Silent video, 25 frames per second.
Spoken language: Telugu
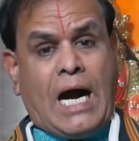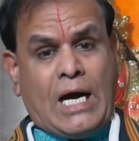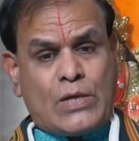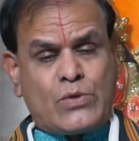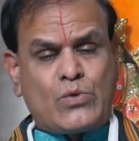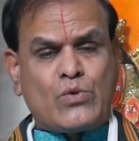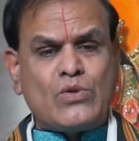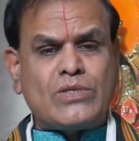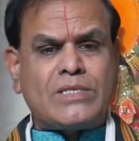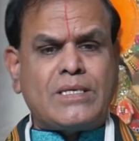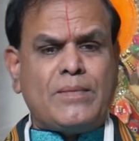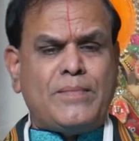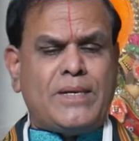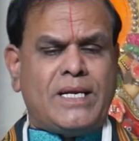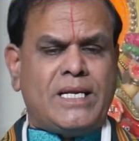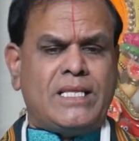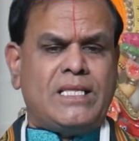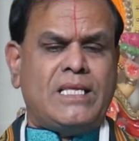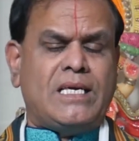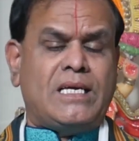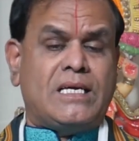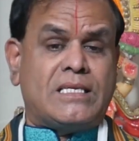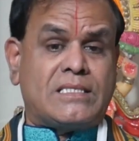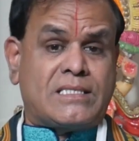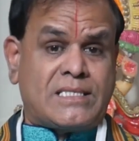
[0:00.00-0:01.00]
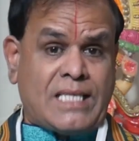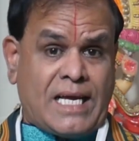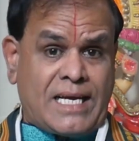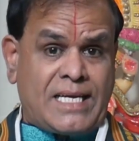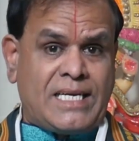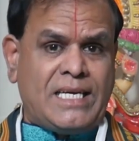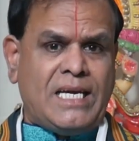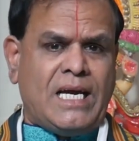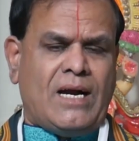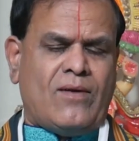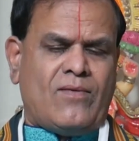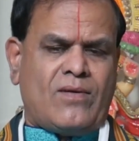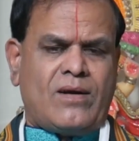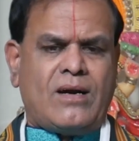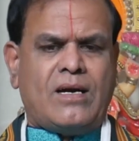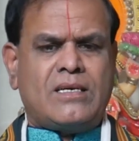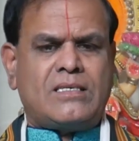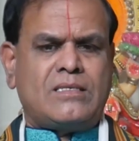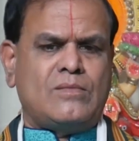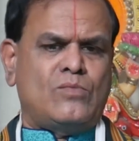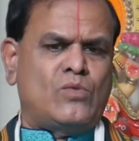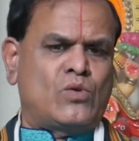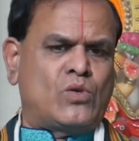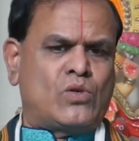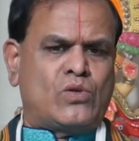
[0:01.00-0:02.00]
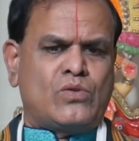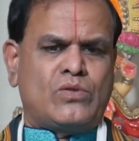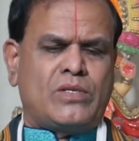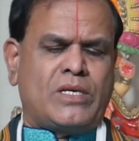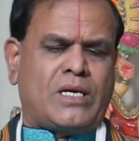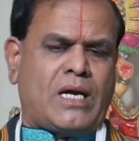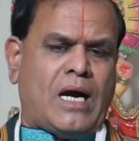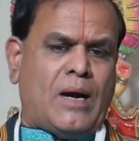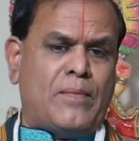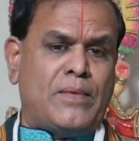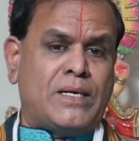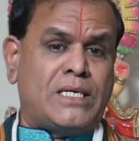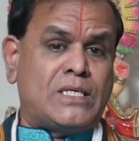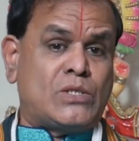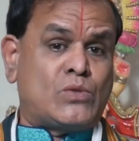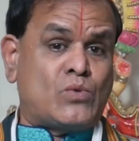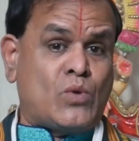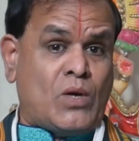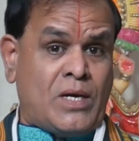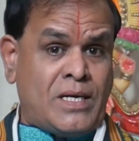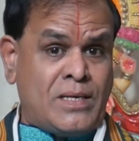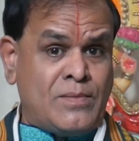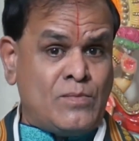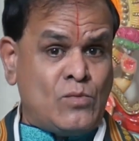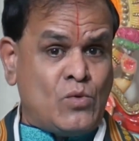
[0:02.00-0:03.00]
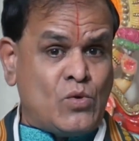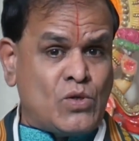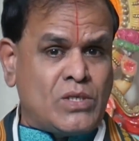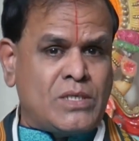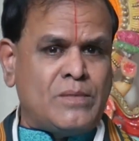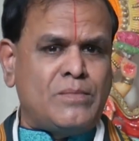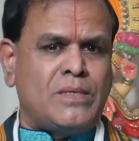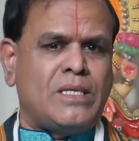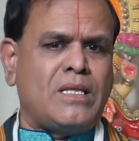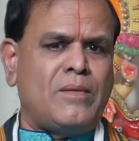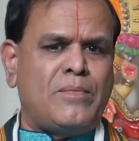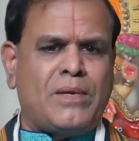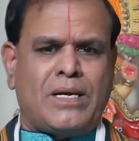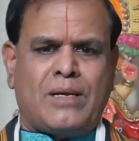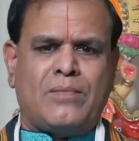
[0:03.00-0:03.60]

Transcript: అదృష్టం అనేది తగ్గే అవకాశం ఉంటుంది కాబట్టి స్వయం కృషి మీద